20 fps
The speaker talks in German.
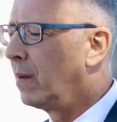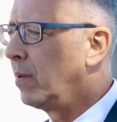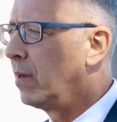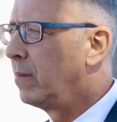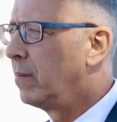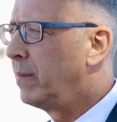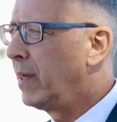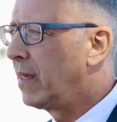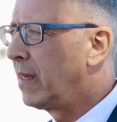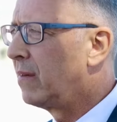
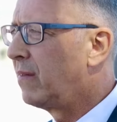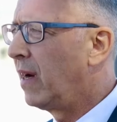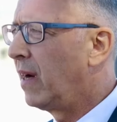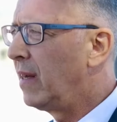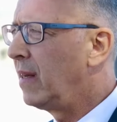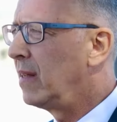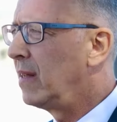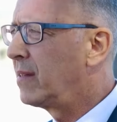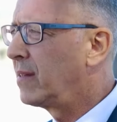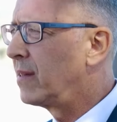Aber
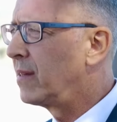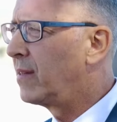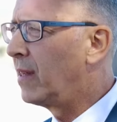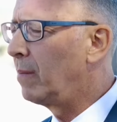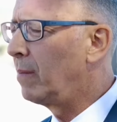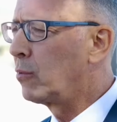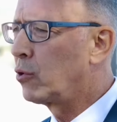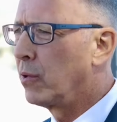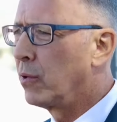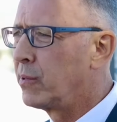mittlerweile ist das
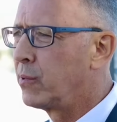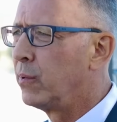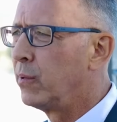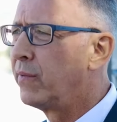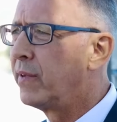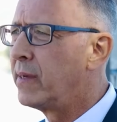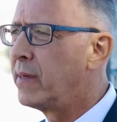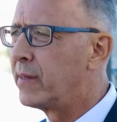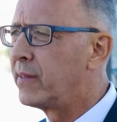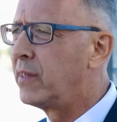eben schon so
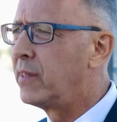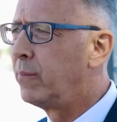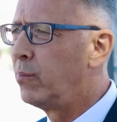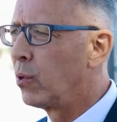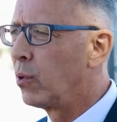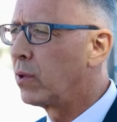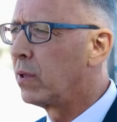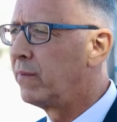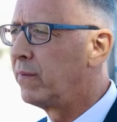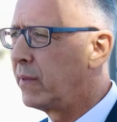viel, dass die
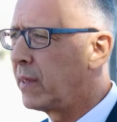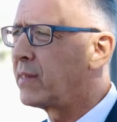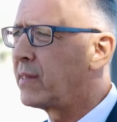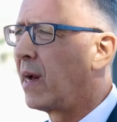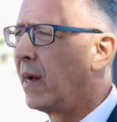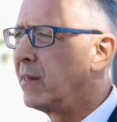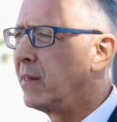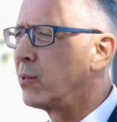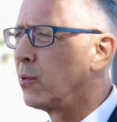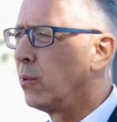Bürger das
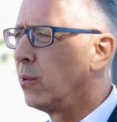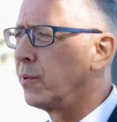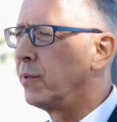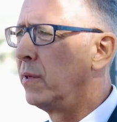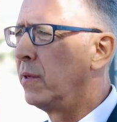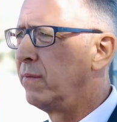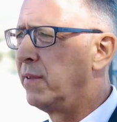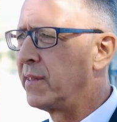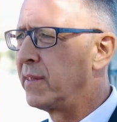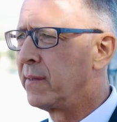
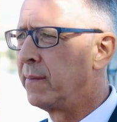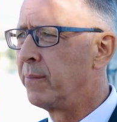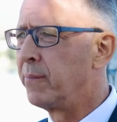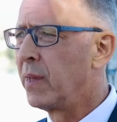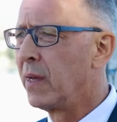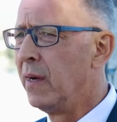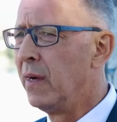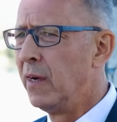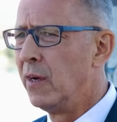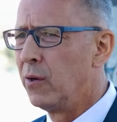einzuordnen wissen.
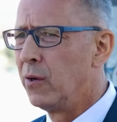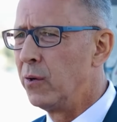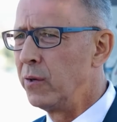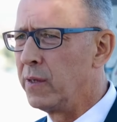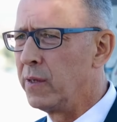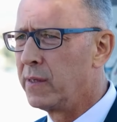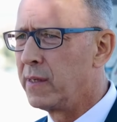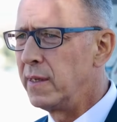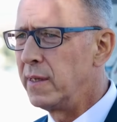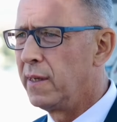
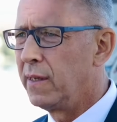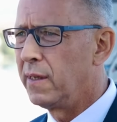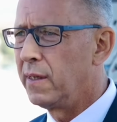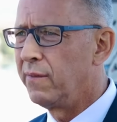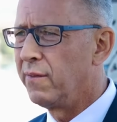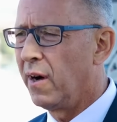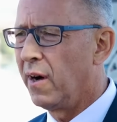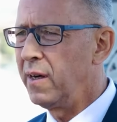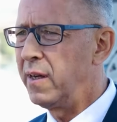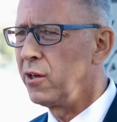Und äh,
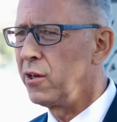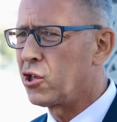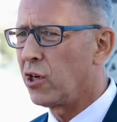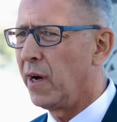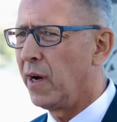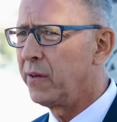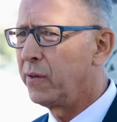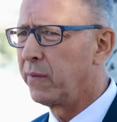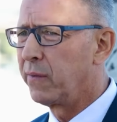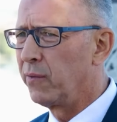die
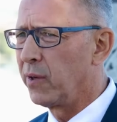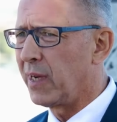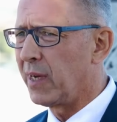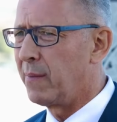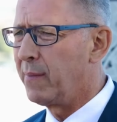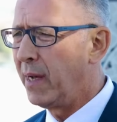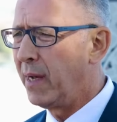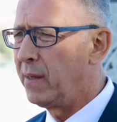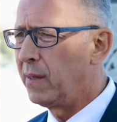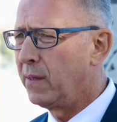Wahlentscheidung wird
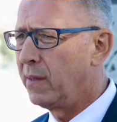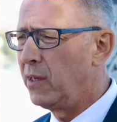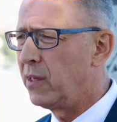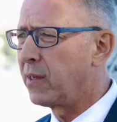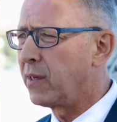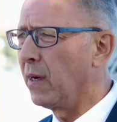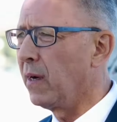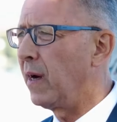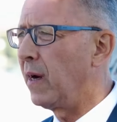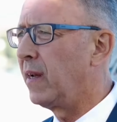am Ende
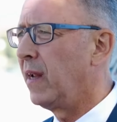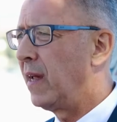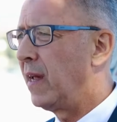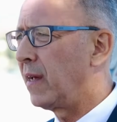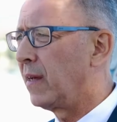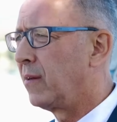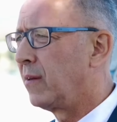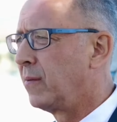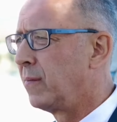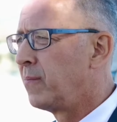nicht daran
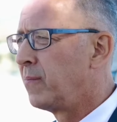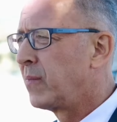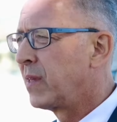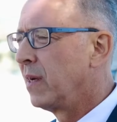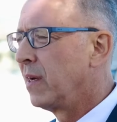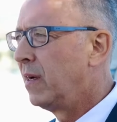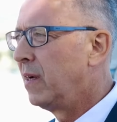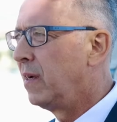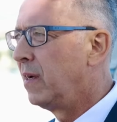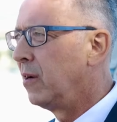hängen,
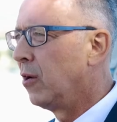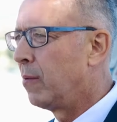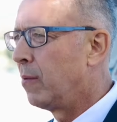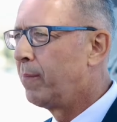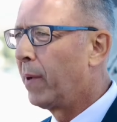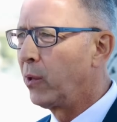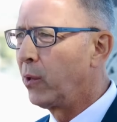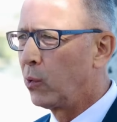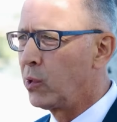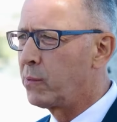äh, ob
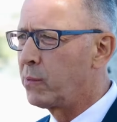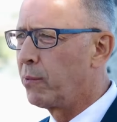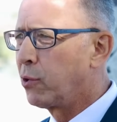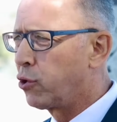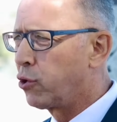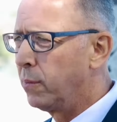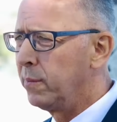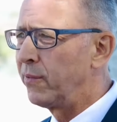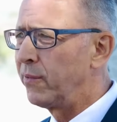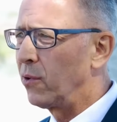man uns
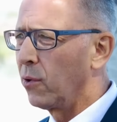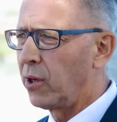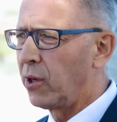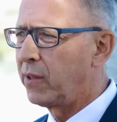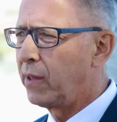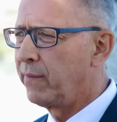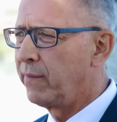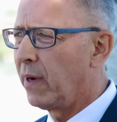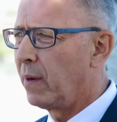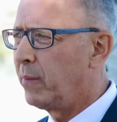beschimpft oder
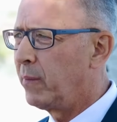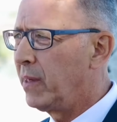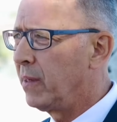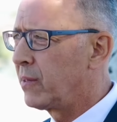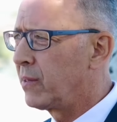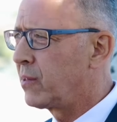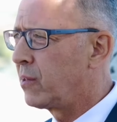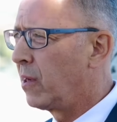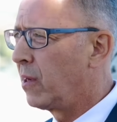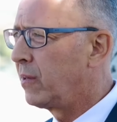
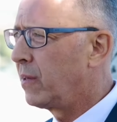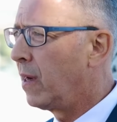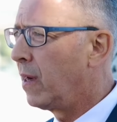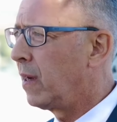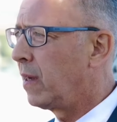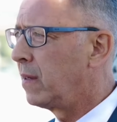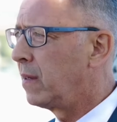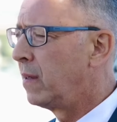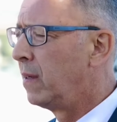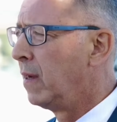diffamiert, sondern
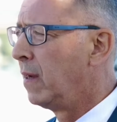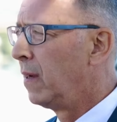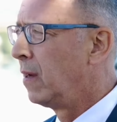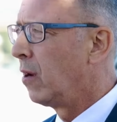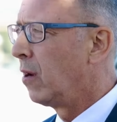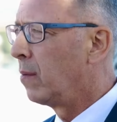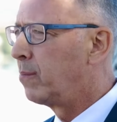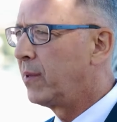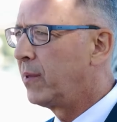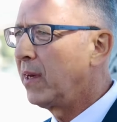darin,
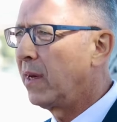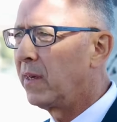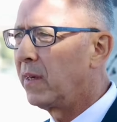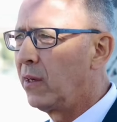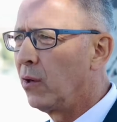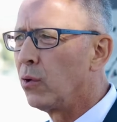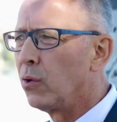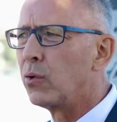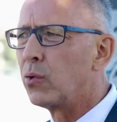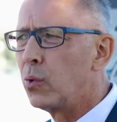ob die
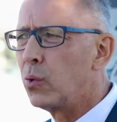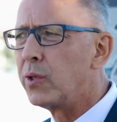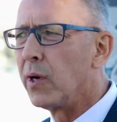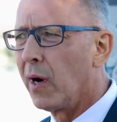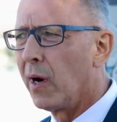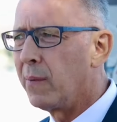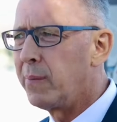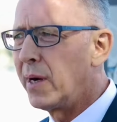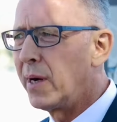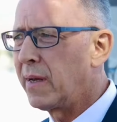Regierung gute
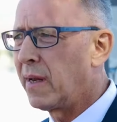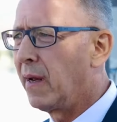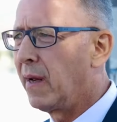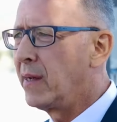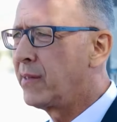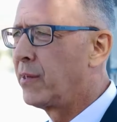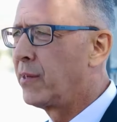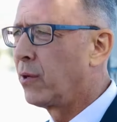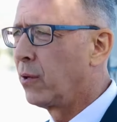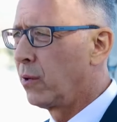Arbeit
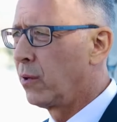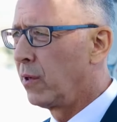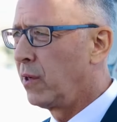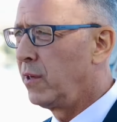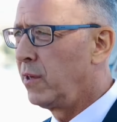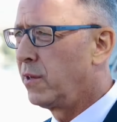leistet oder